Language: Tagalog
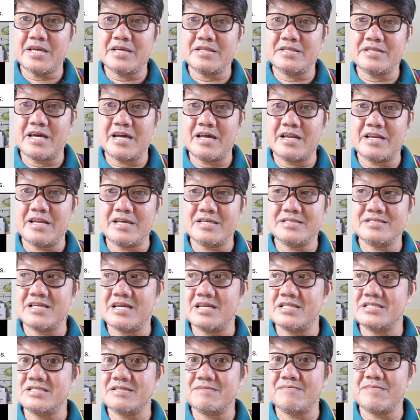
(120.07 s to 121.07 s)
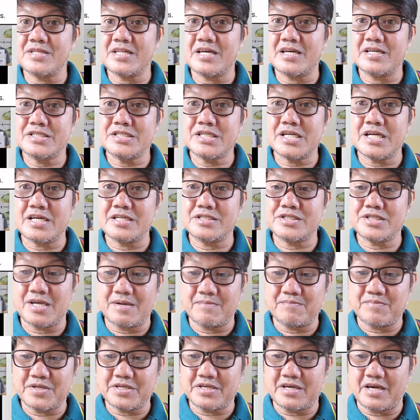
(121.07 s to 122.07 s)
pa rin dahil nasa SMNI siya at
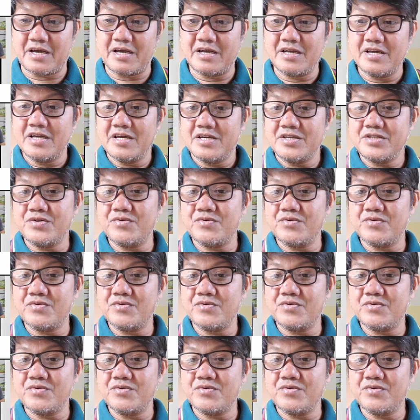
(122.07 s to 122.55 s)
syempre nga